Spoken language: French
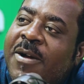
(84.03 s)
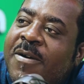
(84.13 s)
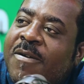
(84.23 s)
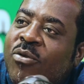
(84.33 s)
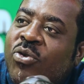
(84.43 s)
Où
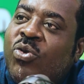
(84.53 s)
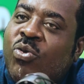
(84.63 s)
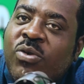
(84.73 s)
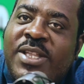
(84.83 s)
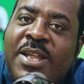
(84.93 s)
mhm.
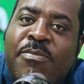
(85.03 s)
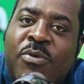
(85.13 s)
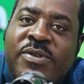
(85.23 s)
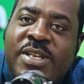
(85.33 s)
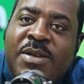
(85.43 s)
tout est
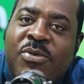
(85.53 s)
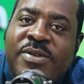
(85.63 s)
possible.